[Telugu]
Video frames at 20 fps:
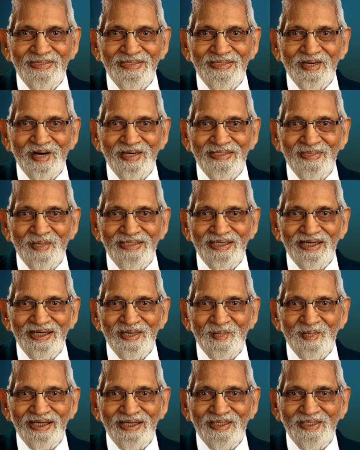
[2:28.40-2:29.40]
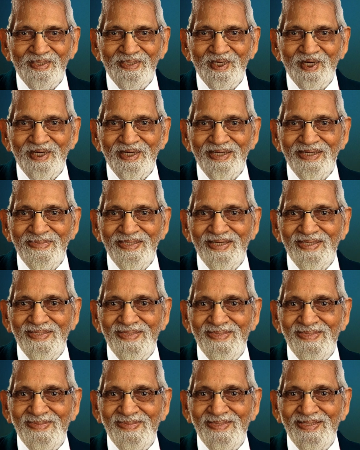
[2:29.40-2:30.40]
లోకమును జయించే విజయం
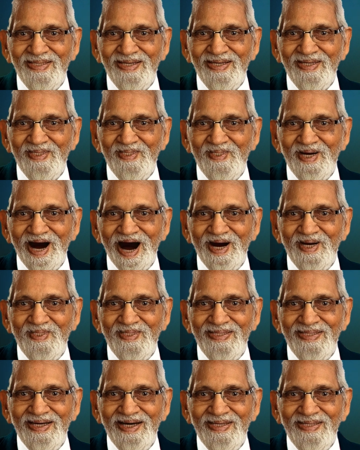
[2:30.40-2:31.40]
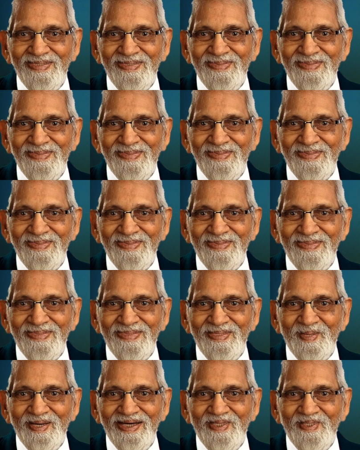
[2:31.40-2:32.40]
మన విశ్వాసమే
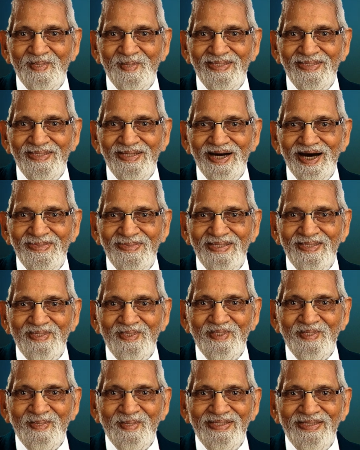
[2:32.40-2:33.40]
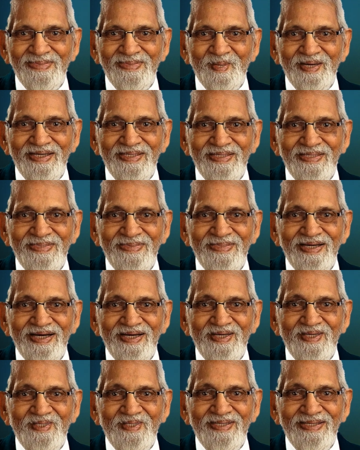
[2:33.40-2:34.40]
యేసు శోధనలను
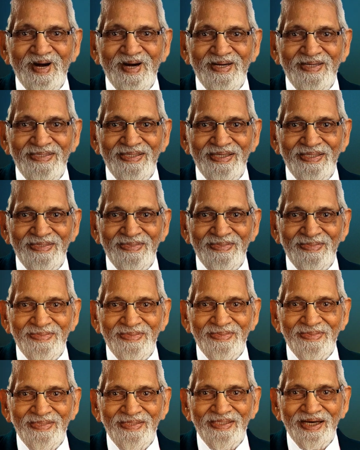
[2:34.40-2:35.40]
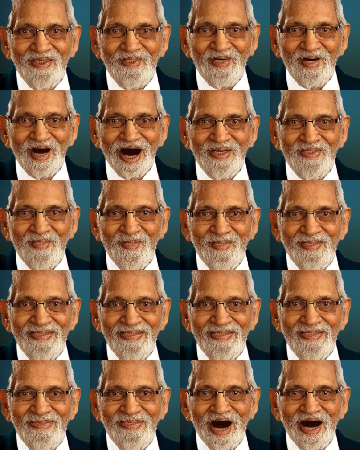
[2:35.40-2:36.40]
జయించినవాడై
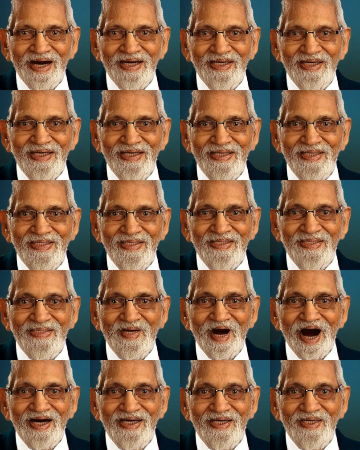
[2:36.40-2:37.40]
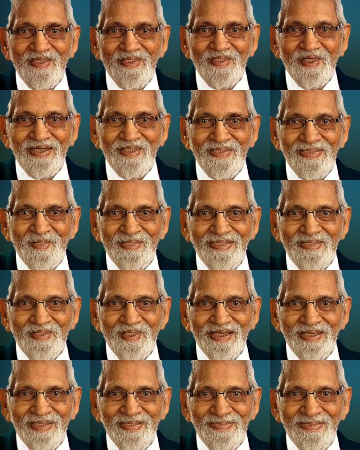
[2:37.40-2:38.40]
విశ్వాసులకు మాదిరి వరవడి
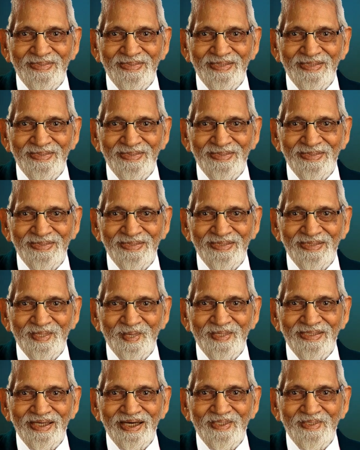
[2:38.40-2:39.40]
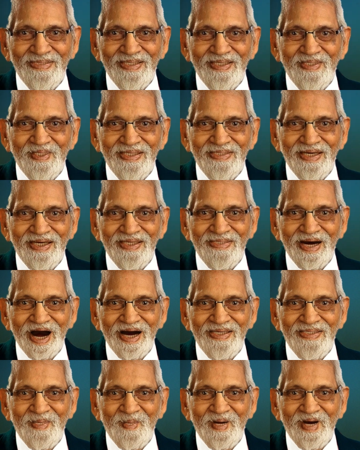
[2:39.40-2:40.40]
ఏర్పరిచాడు హెబ్రి పత్రిక
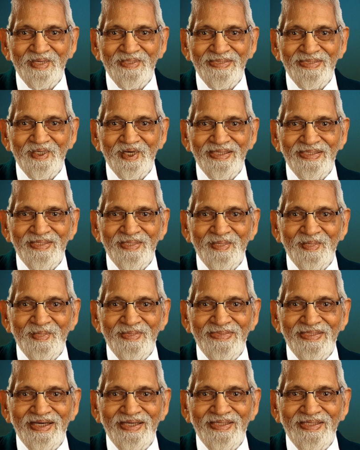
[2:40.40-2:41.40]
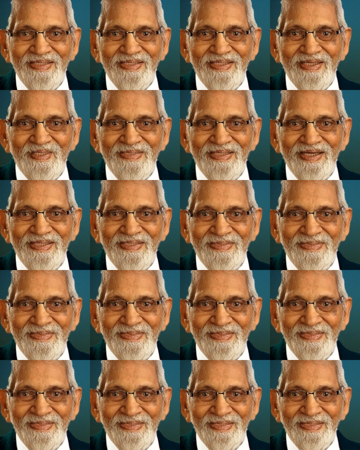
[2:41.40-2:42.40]
నాలుగో అధ్యాయం పదిహేను వచనం
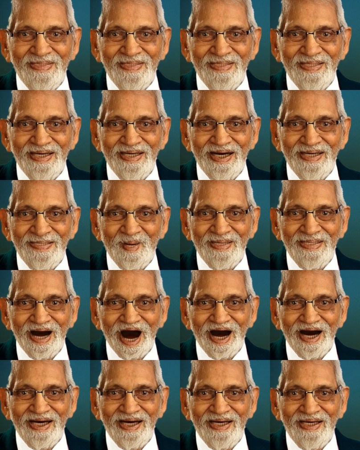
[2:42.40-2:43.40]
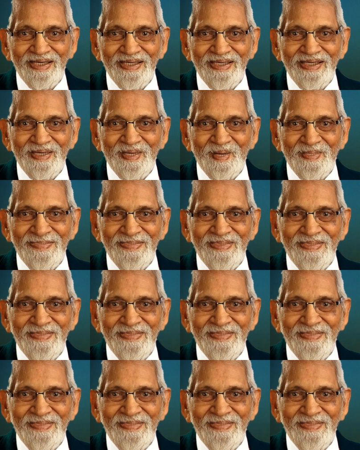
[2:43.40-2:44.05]
మన ప్రధాన యాజకుడు